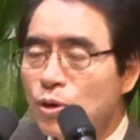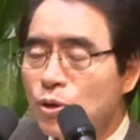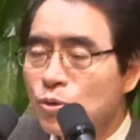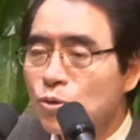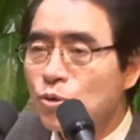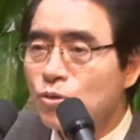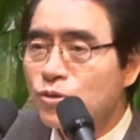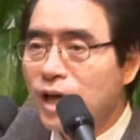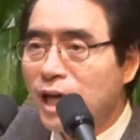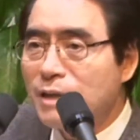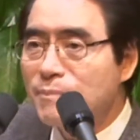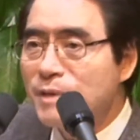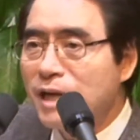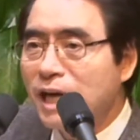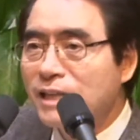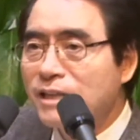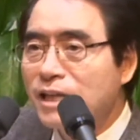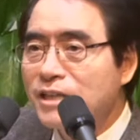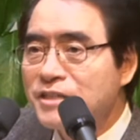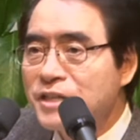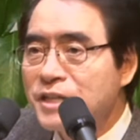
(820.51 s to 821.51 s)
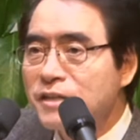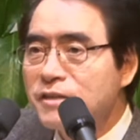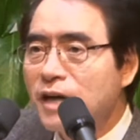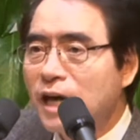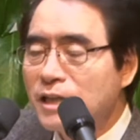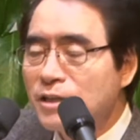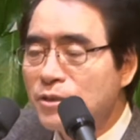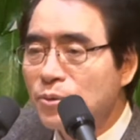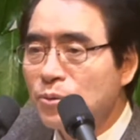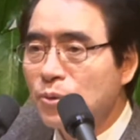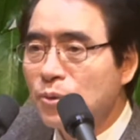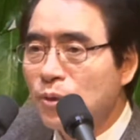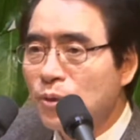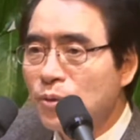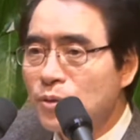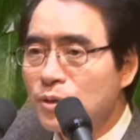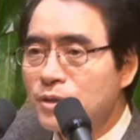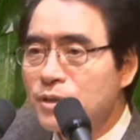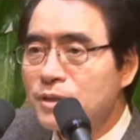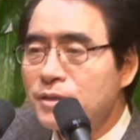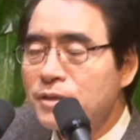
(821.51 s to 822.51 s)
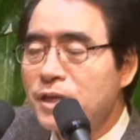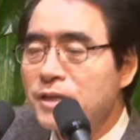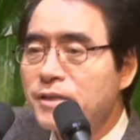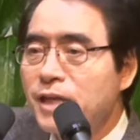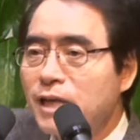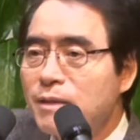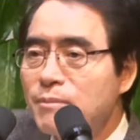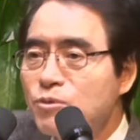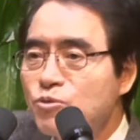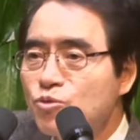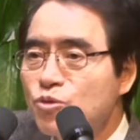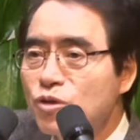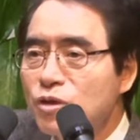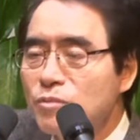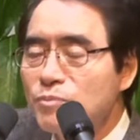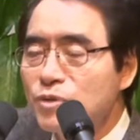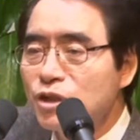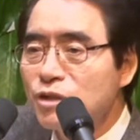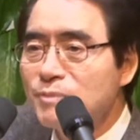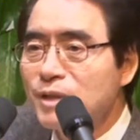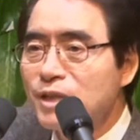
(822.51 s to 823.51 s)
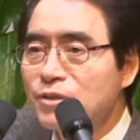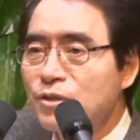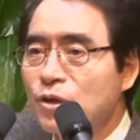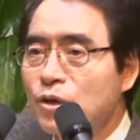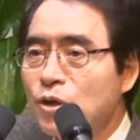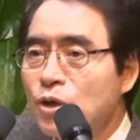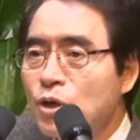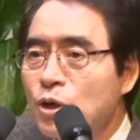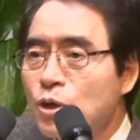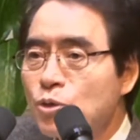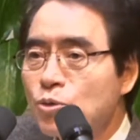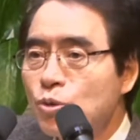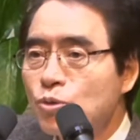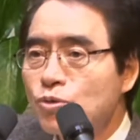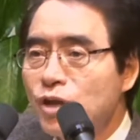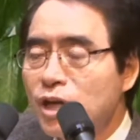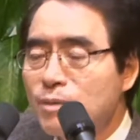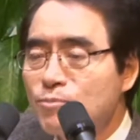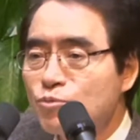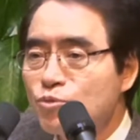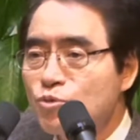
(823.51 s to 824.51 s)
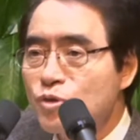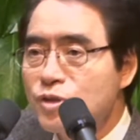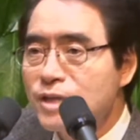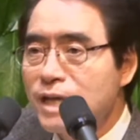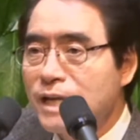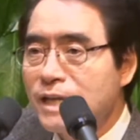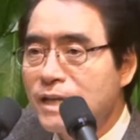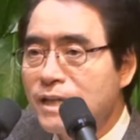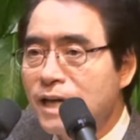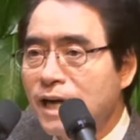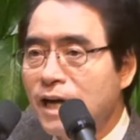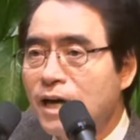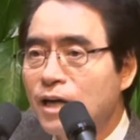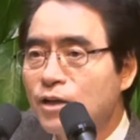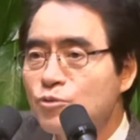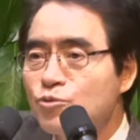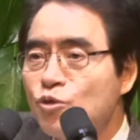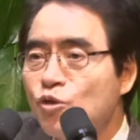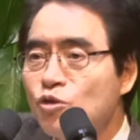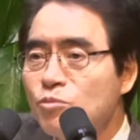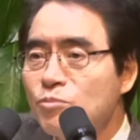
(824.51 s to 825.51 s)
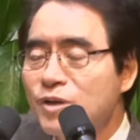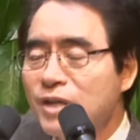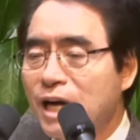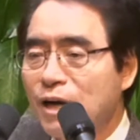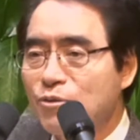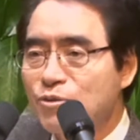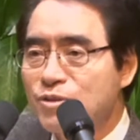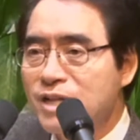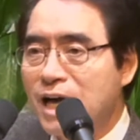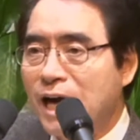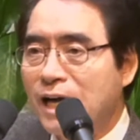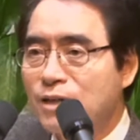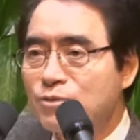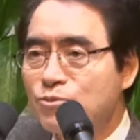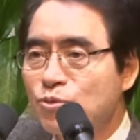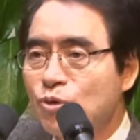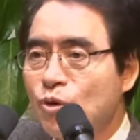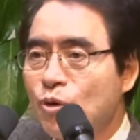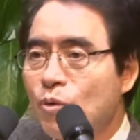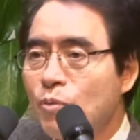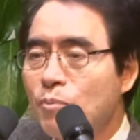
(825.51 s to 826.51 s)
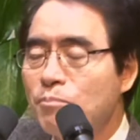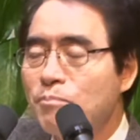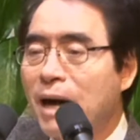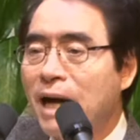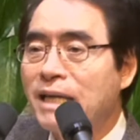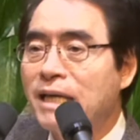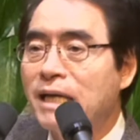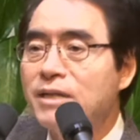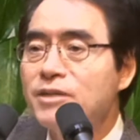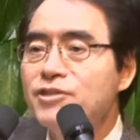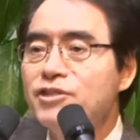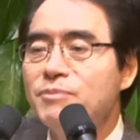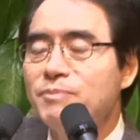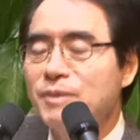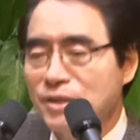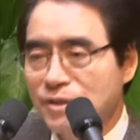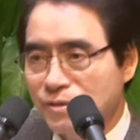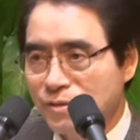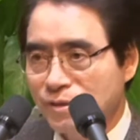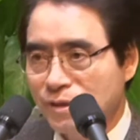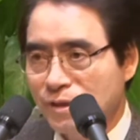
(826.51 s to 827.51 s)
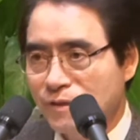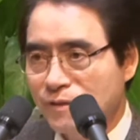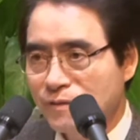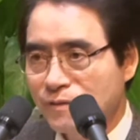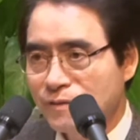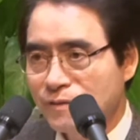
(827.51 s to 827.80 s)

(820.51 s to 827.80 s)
요 사람을 갖다 제거하려고 세 사람이 술을 먹으면서 요 사람 술잔에다가 종업원하고 짜가지고 마약을 집어넣었어요.